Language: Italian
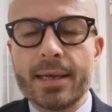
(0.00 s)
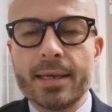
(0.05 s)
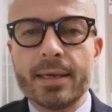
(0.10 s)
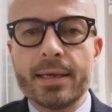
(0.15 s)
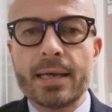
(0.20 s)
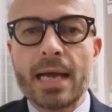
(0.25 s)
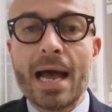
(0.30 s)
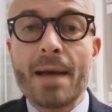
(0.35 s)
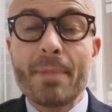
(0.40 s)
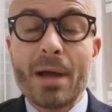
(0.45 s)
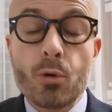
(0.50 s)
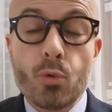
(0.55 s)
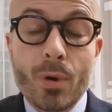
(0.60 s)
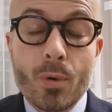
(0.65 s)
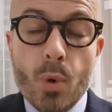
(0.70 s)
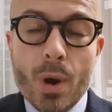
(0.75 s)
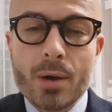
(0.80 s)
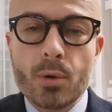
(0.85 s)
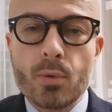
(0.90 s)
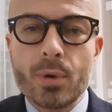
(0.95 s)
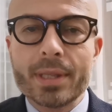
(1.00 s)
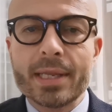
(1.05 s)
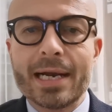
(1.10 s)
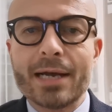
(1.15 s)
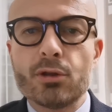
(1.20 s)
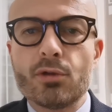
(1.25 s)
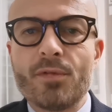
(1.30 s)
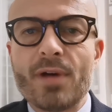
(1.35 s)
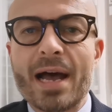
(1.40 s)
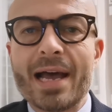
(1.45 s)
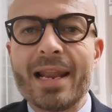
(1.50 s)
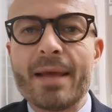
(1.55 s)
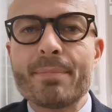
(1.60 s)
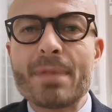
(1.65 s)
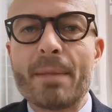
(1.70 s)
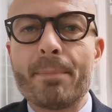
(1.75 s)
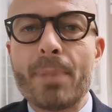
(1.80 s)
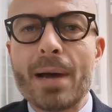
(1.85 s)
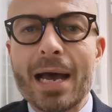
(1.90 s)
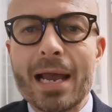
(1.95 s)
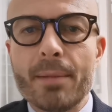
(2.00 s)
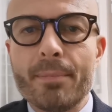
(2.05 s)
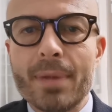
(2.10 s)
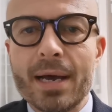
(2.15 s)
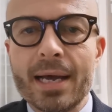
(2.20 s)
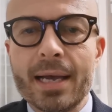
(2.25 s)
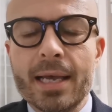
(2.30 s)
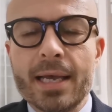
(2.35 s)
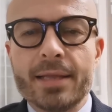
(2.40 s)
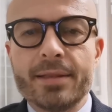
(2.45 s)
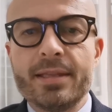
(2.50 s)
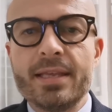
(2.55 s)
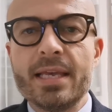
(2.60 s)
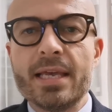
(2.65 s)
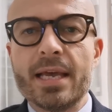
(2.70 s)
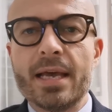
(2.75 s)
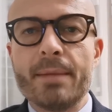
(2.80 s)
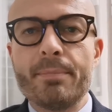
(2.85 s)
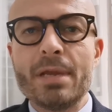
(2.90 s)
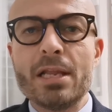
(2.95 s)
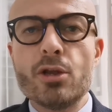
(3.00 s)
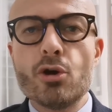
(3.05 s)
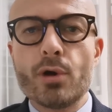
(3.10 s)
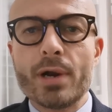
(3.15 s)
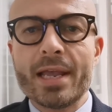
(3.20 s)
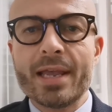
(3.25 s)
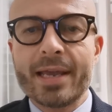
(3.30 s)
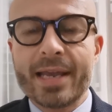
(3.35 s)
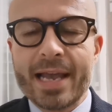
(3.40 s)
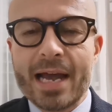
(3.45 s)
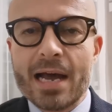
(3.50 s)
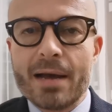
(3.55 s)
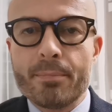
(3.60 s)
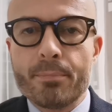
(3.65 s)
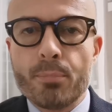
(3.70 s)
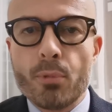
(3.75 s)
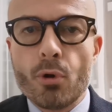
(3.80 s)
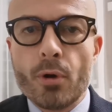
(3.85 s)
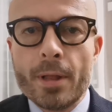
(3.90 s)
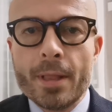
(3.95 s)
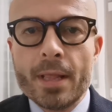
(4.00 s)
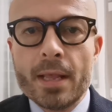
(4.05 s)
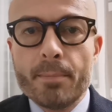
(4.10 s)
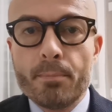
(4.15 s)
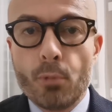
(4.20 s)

eh, a Juan Quadrado va la mia palma di eh, migliore in campo.